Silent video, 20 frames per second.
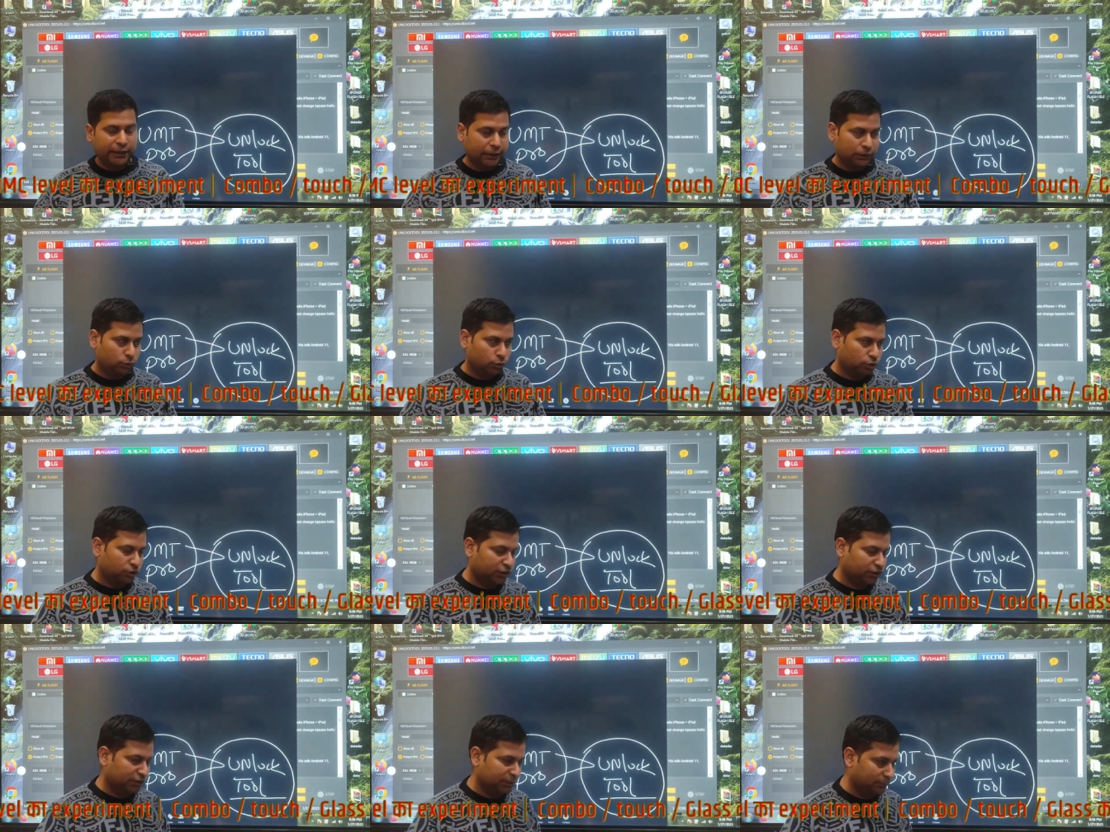एक
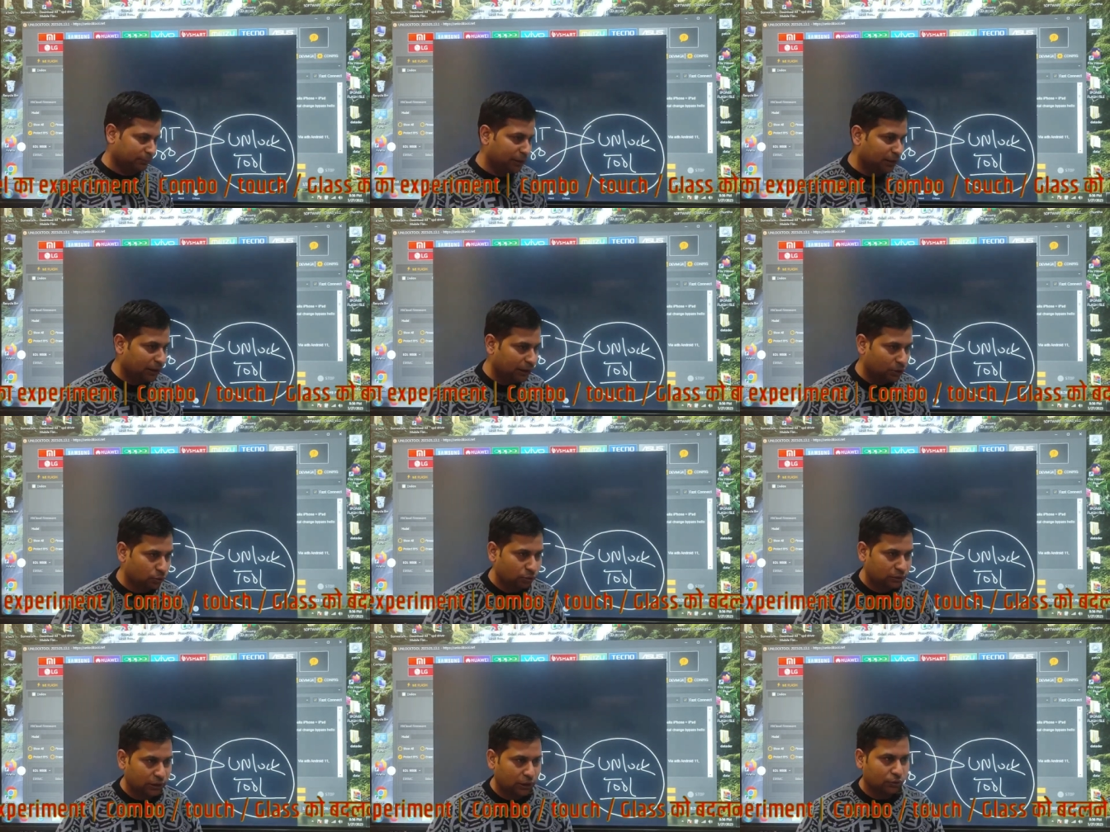दूसरे से मिलता
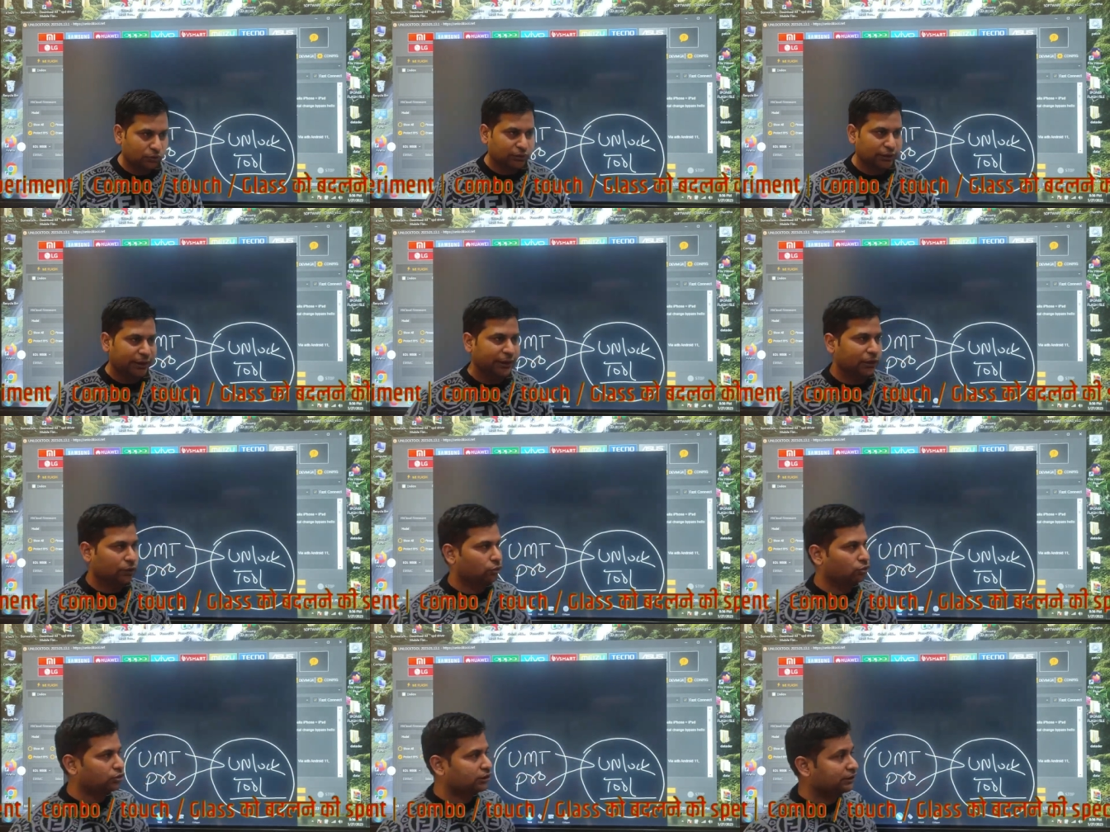जुलता होता
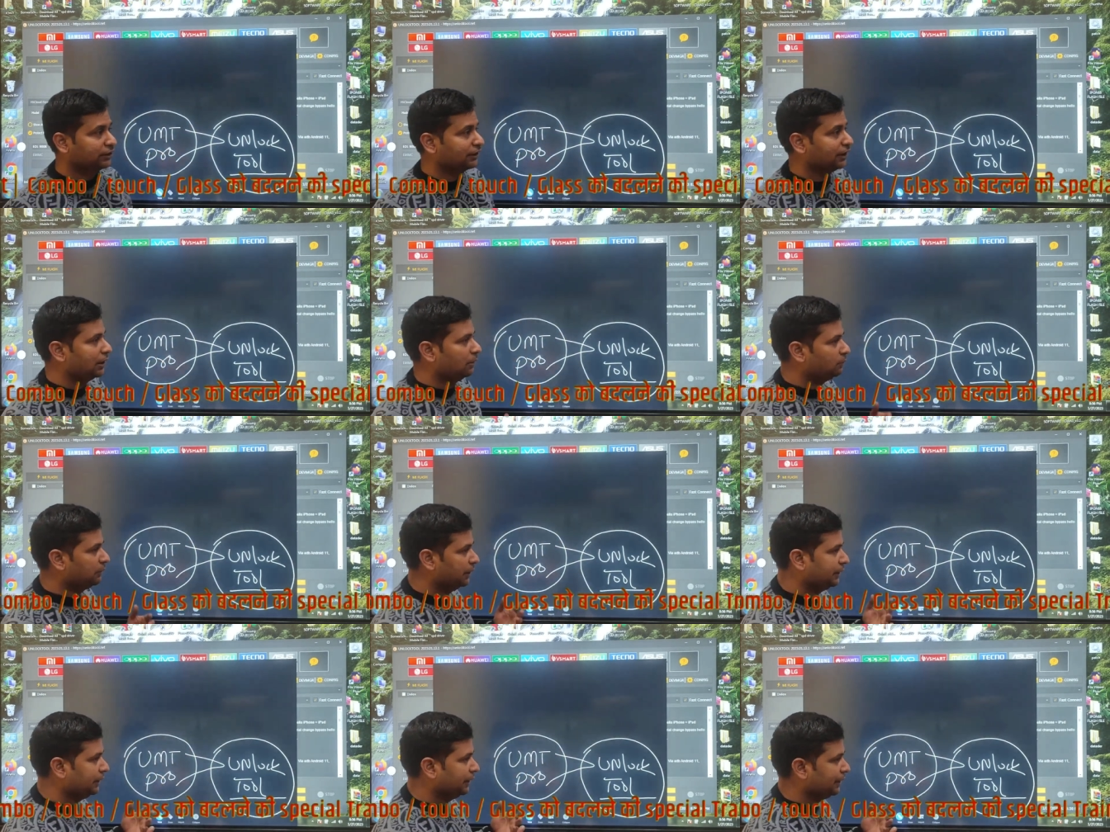है एक दूसरे से
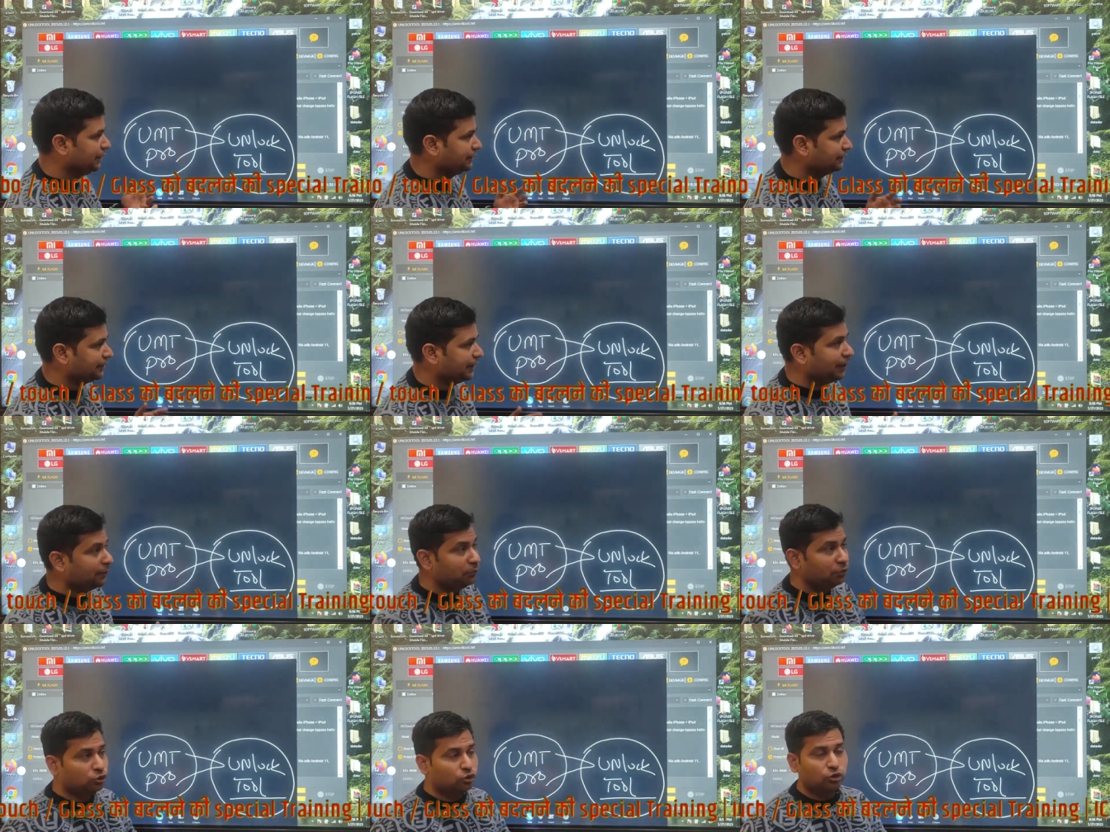काम करने का
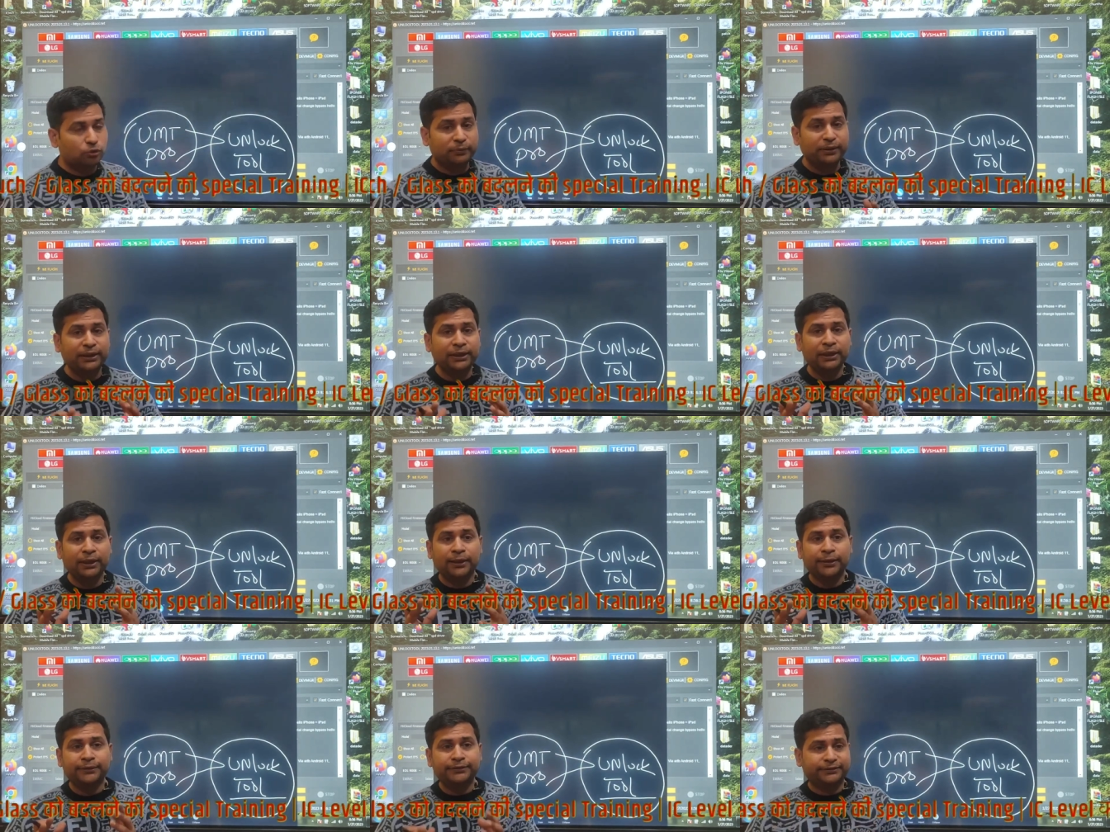स्टाइल बिल्कुल भी
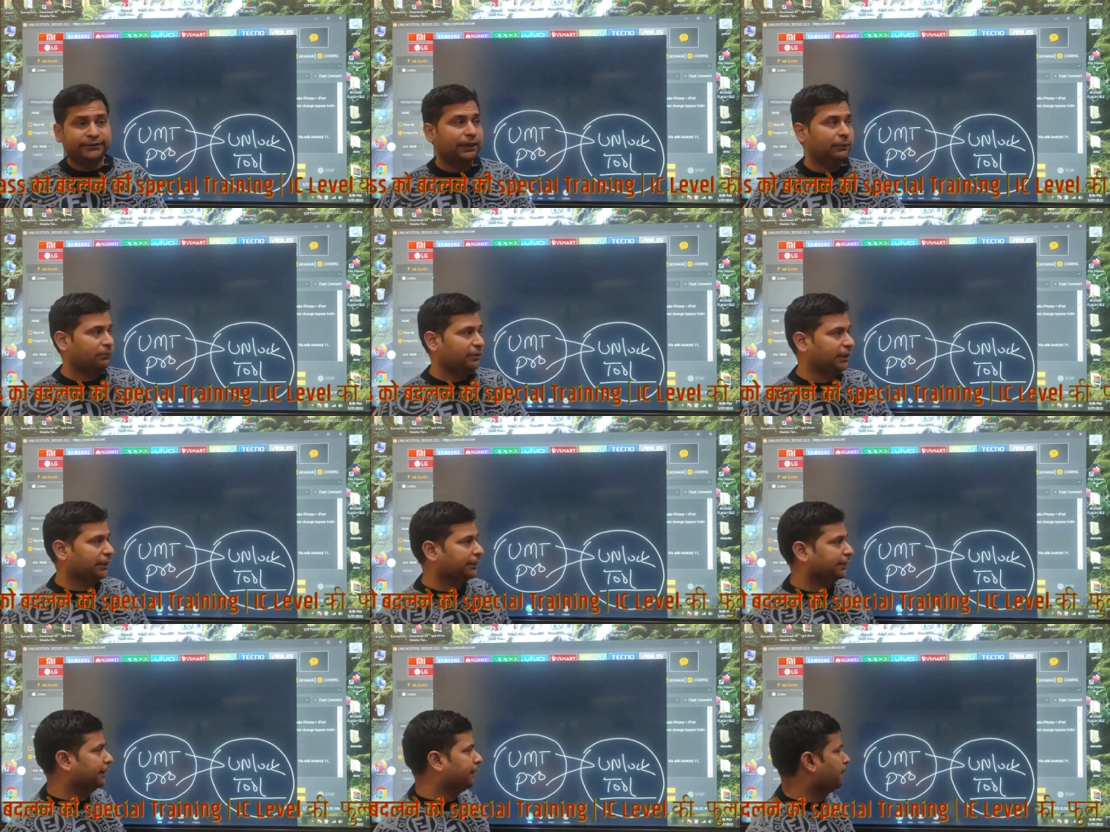सेम
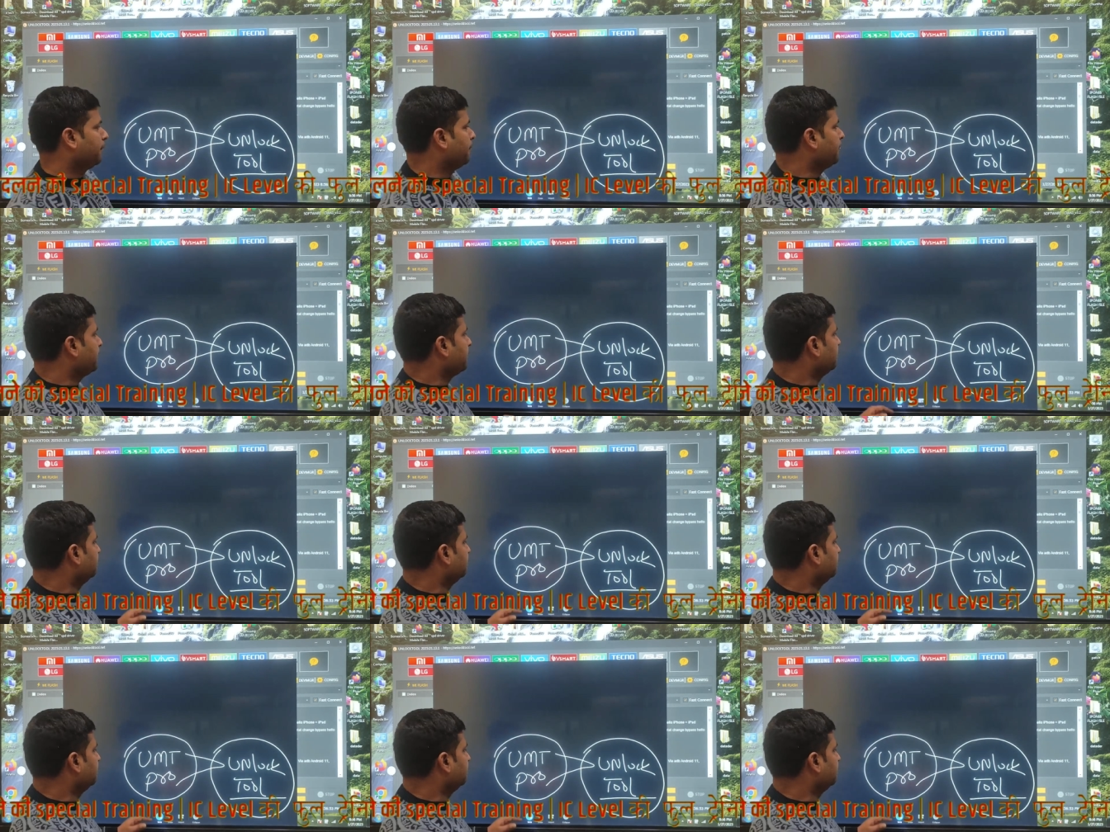रहता है